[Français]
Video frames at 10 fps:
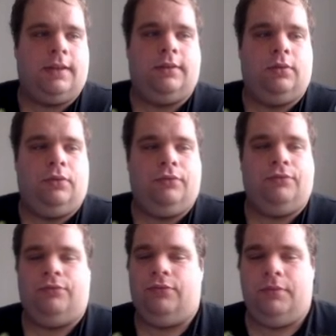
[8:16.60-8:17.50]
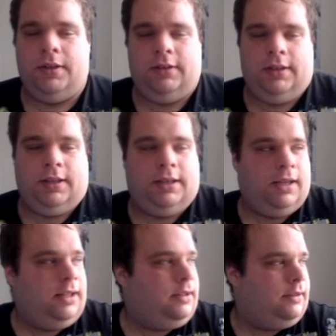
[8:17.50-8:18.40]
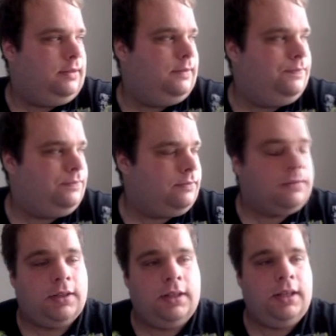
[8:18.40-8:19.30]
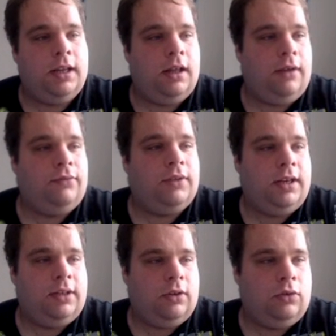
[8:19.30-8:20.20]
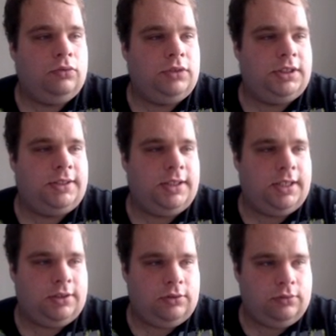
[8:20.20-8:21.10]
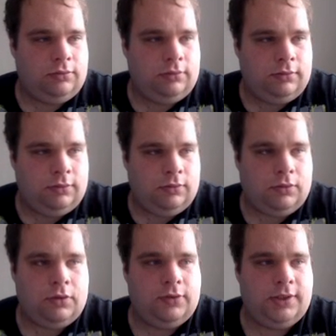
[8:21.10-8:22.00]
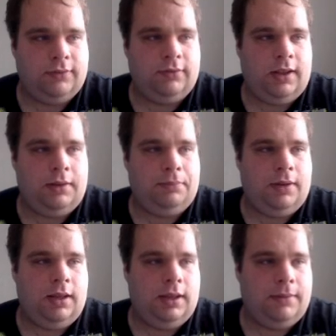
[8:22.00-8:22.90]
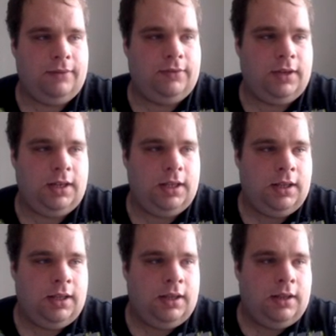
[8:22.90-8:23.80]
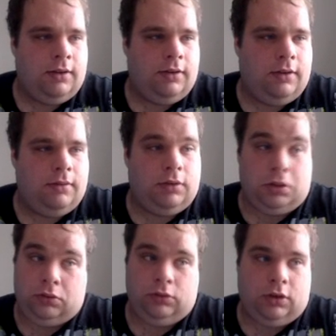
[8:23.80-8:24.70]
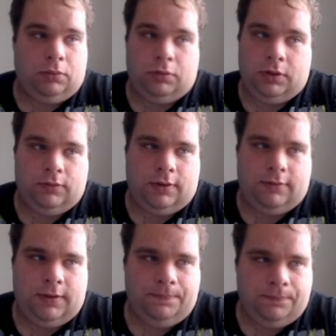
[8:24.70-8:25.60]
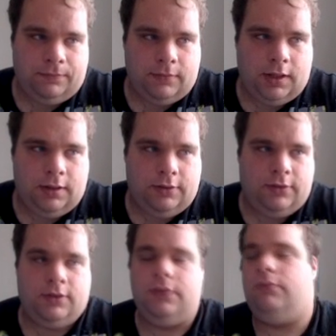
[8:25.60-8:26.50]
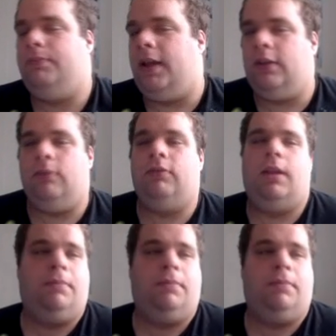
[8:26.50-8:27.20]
Donc, vous mettez cadre et là, vous allez dans l'outil de sélection. Donc, si vous n'avez pas, et eh ben, vous allez, euh, de toute façon, ce sera le premier que vous avez. Si, vous, par exemple, vous n'avez